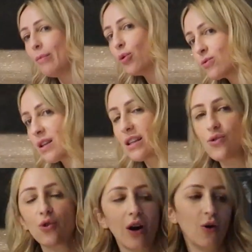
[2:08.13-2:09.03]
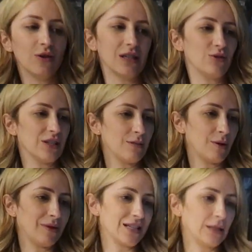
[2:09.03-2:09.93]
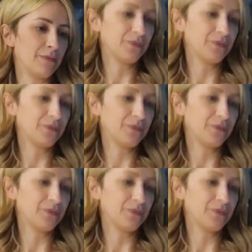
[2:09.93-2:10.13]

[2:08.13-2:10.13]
uma bolsa aqui só, a rosa que eu usei semana passada.